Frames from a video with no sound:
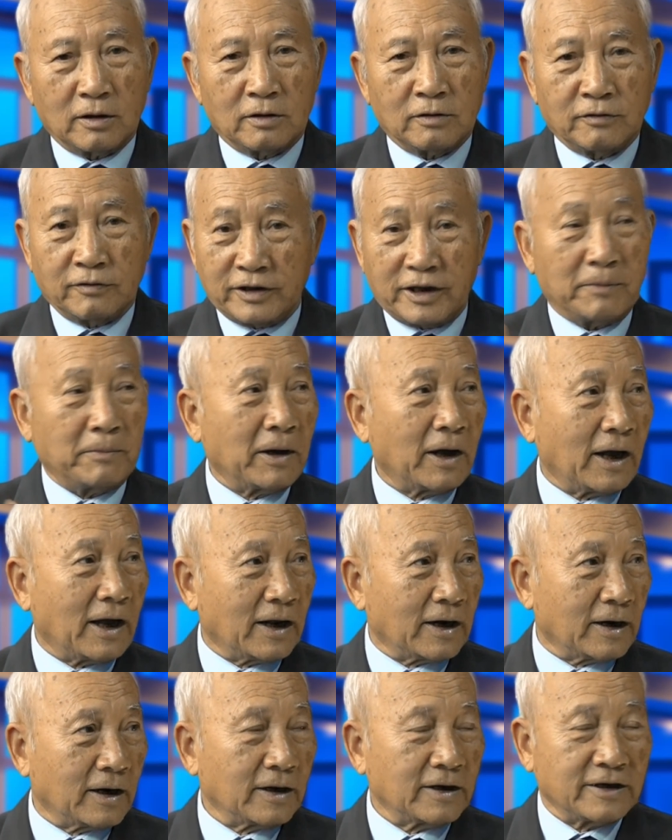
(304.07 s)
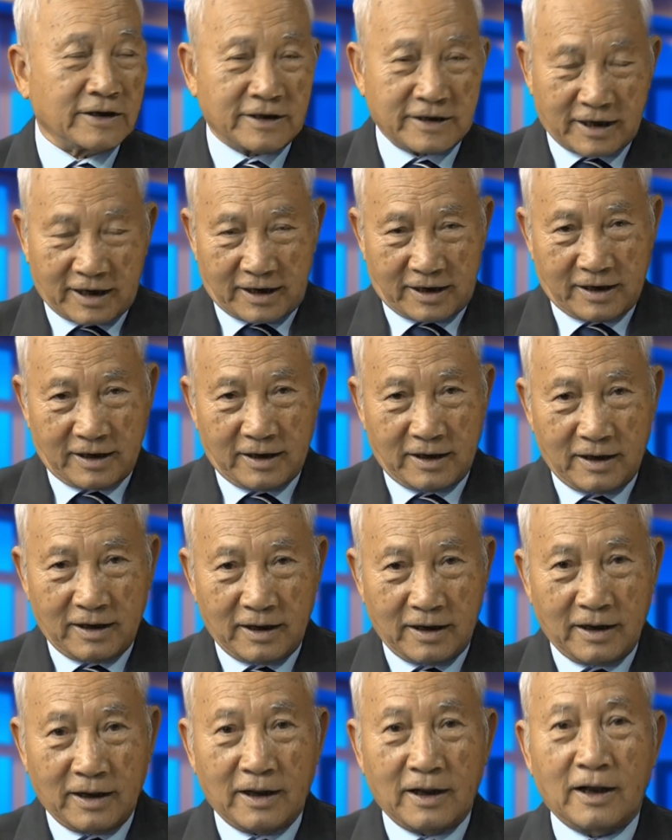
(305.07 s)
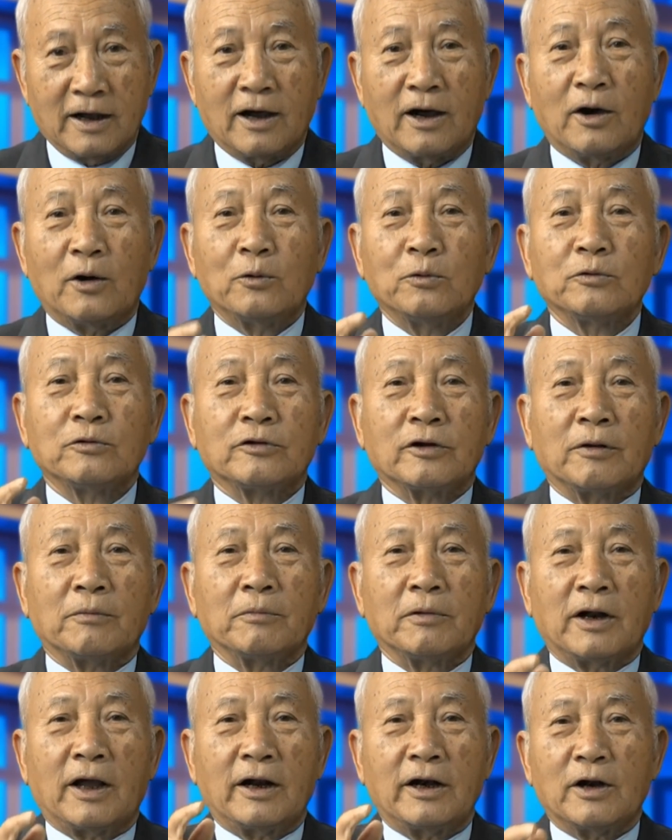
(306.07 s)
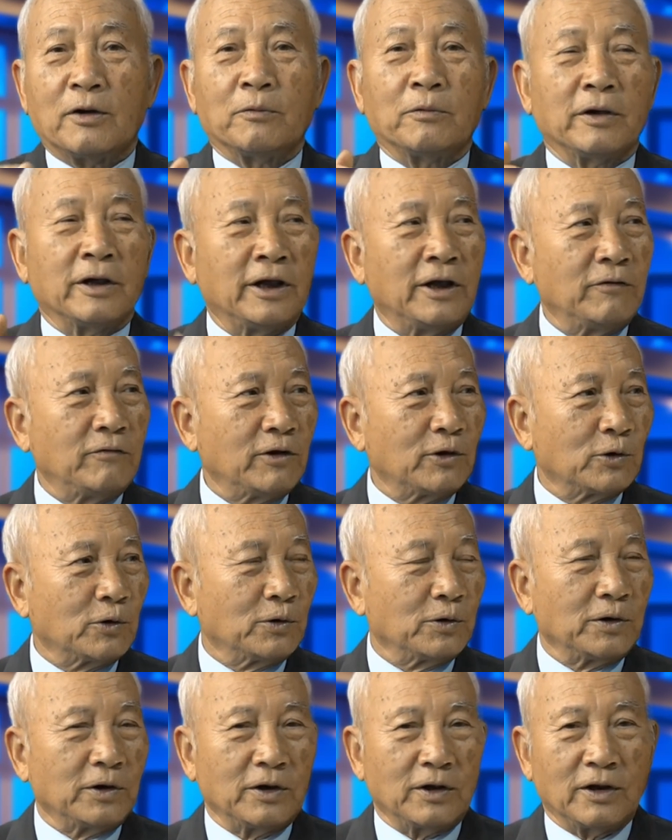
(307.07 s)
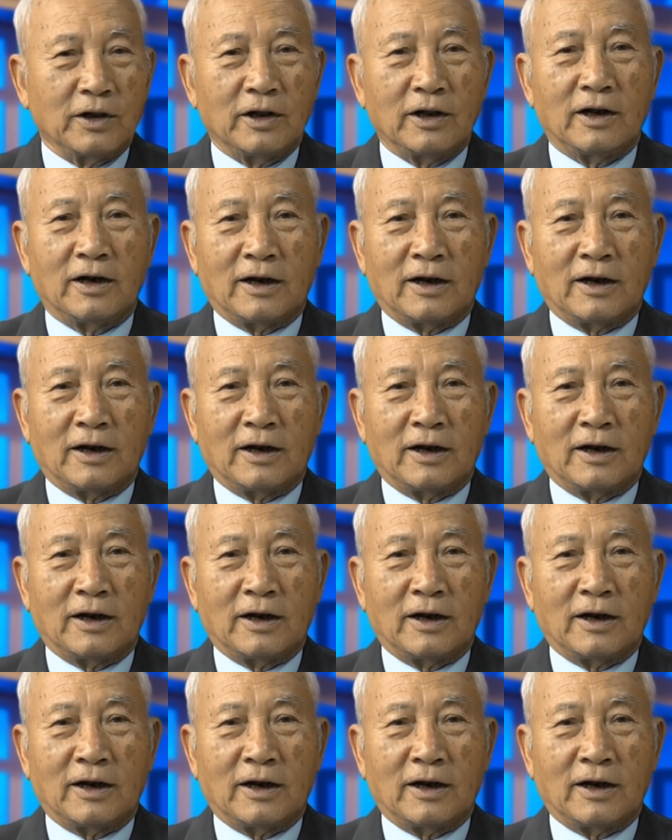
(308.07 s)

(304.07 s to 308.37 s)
ở dưới dân Bắc Hàn vâng. rằng ông Trump đã đồng ý với tôi à.